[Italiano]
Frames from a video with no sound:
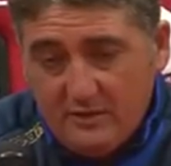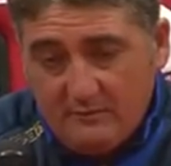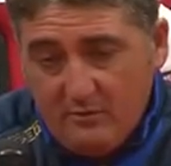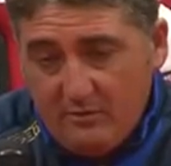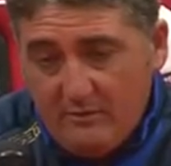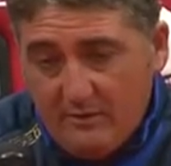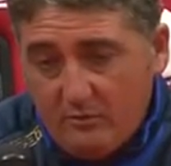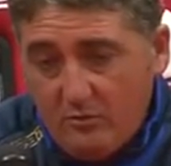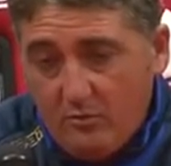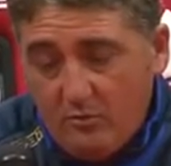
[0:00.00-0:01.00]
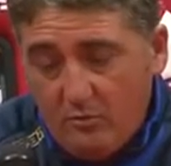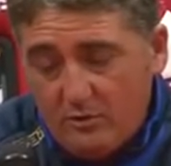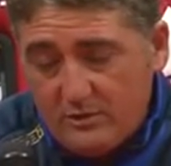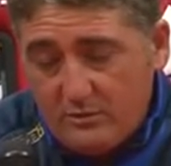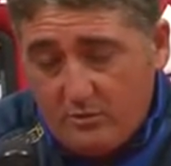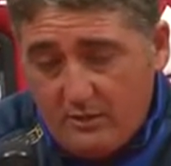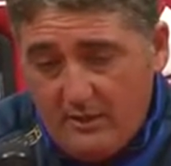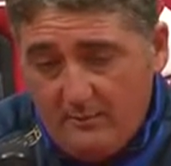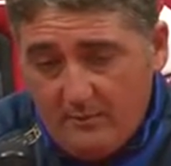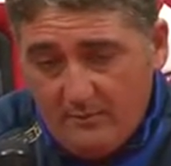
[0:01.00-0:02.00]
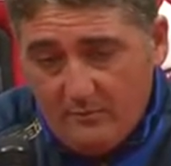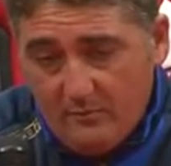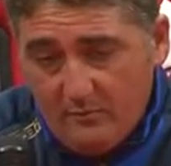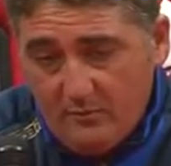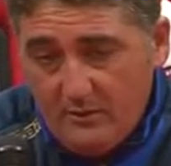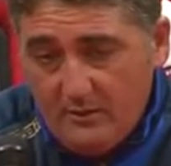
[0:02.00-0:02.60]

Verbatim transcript: abbiamo cambiato comunque il centrocampo, abbiamo